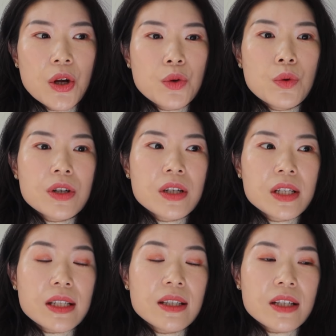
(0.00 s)
如果是
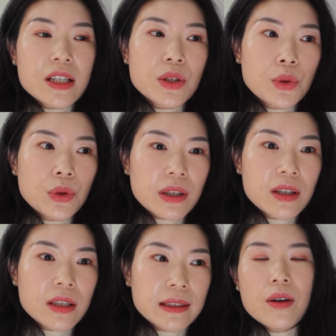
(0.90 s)
仅仅针对于你
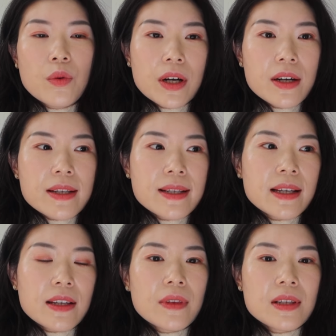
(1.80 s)
个人，我个人
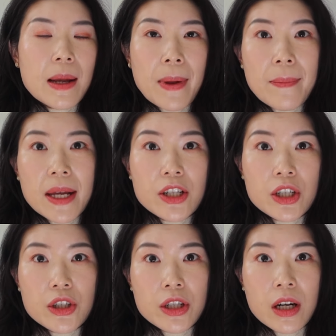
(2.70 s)
建议，在北美这
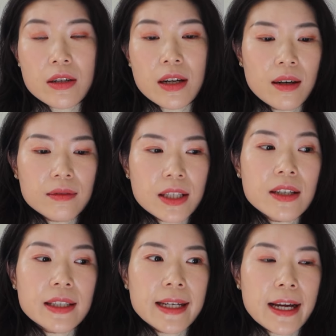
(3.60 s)
个职场上，你
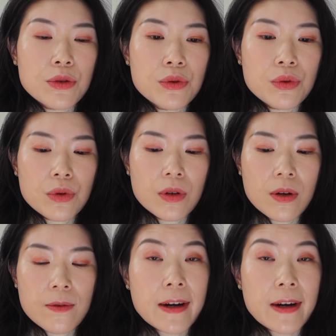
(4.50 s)
更应该去。